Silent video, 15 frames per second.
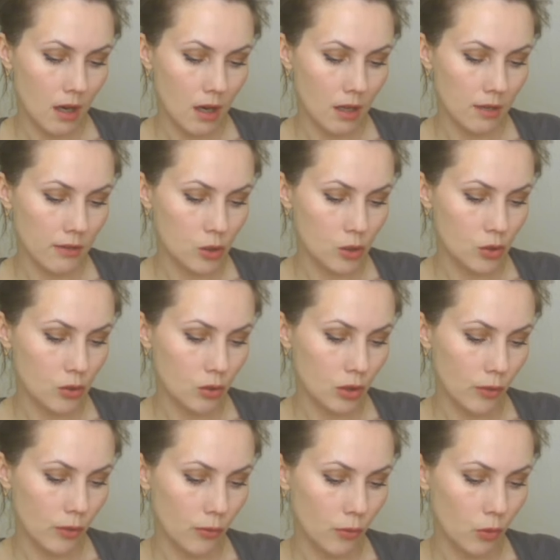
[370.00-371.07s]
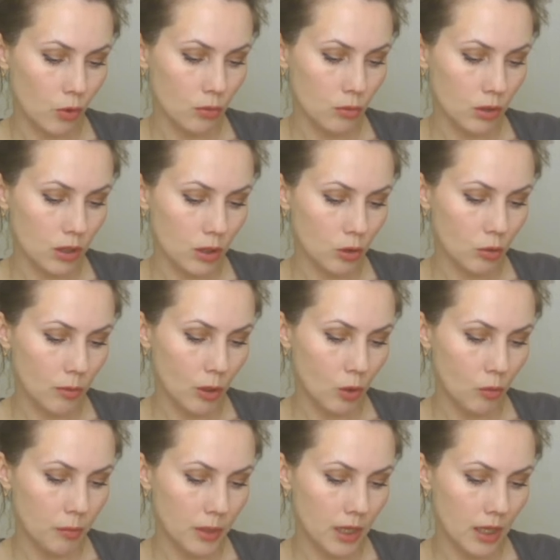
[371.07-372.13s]
Революционная формула
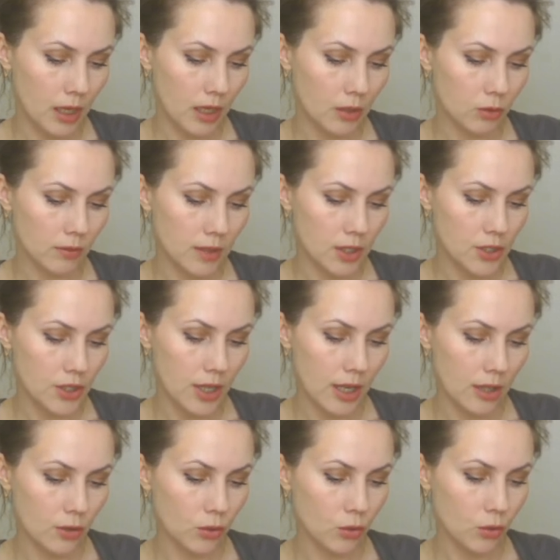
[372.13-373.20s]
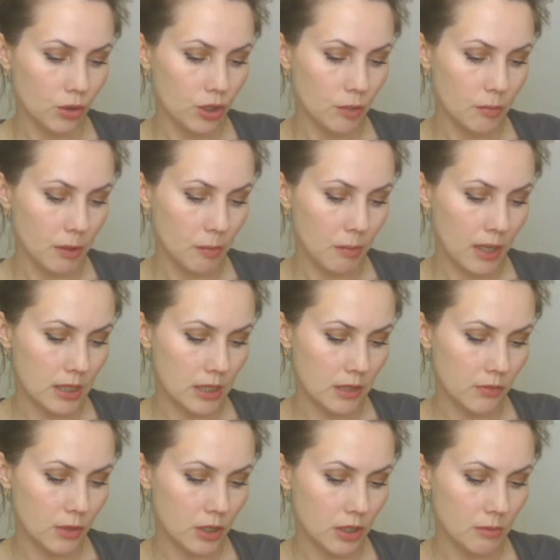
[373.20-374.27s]
глубоко питает, увлажняет ногти,
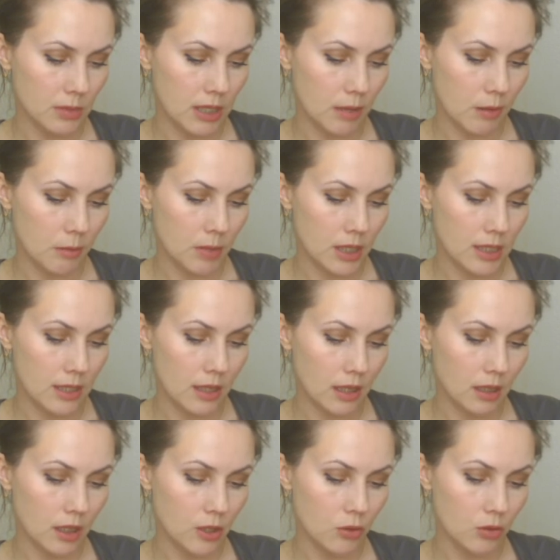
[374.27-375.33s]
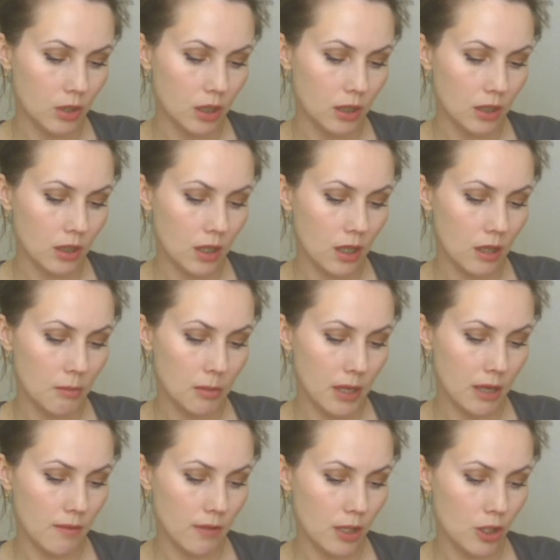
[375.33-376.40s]
препятствуя тем самым расслоению ногтей,
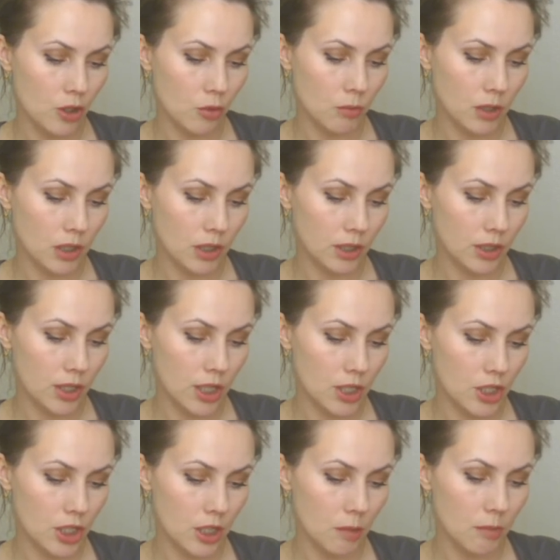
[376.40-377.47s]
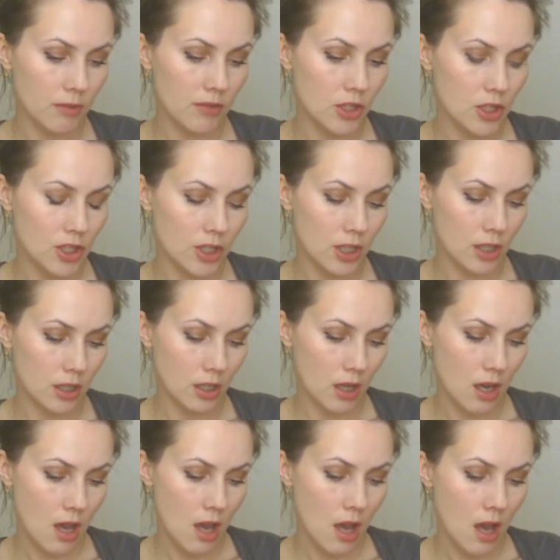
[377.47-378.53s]
проявлению микротрещин и
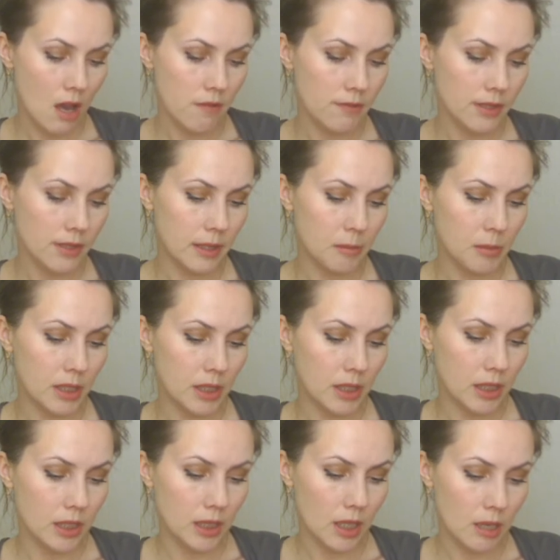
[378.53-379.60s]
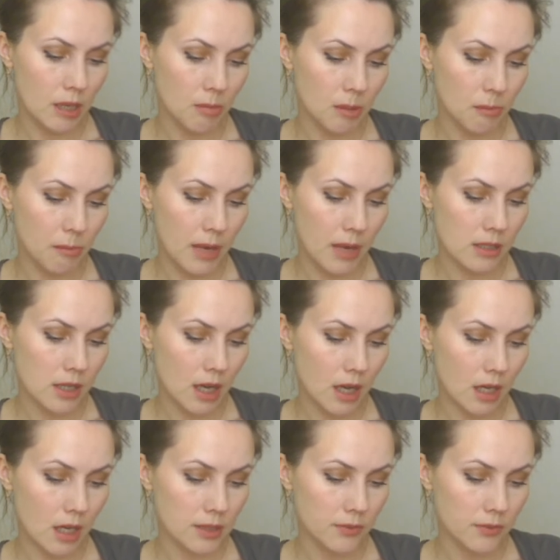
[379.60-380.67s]
повреждений. Витамины Е и В5
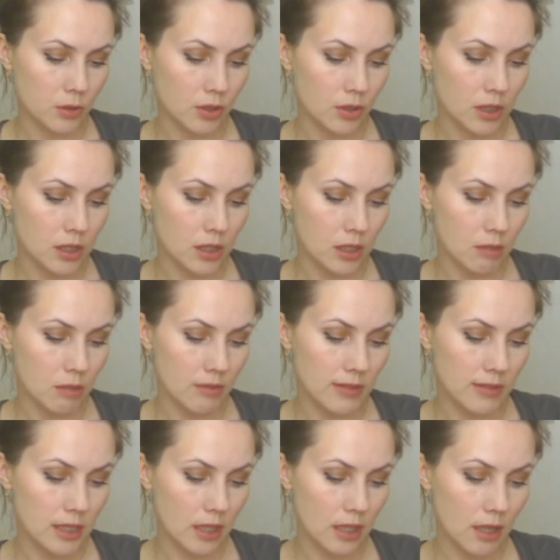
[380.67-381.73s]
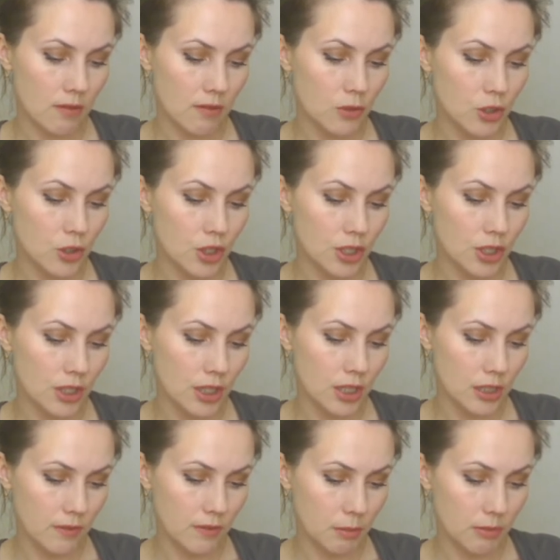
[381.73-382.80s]
оказывают неоценимое восстанавливающее
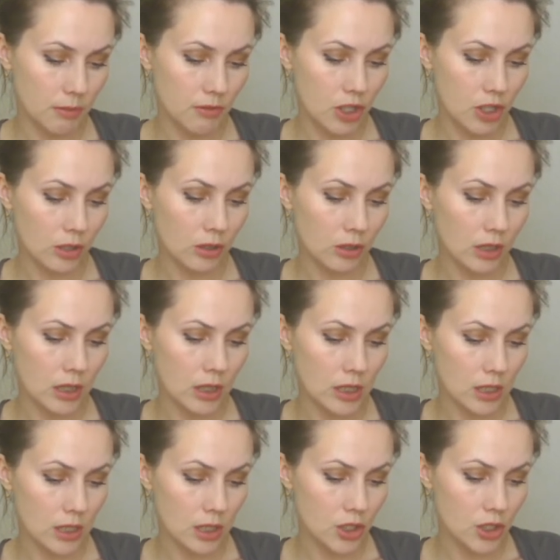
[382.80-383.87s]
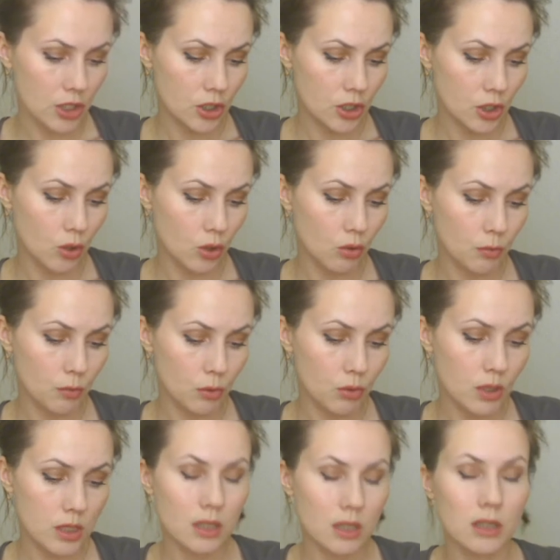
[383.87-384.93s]
действие, повышают эластичность и
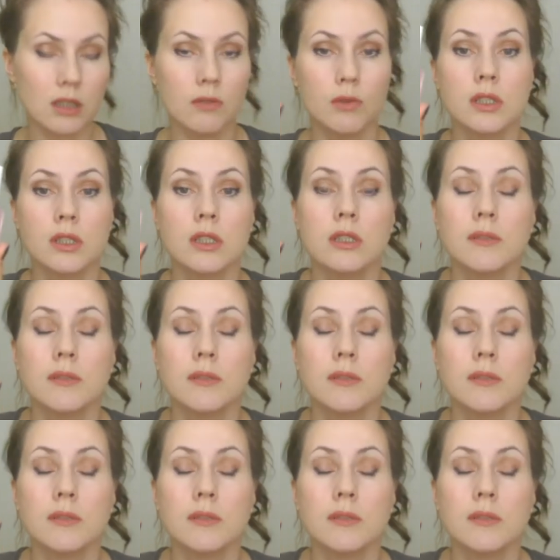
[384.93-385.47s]
упругость ногтевой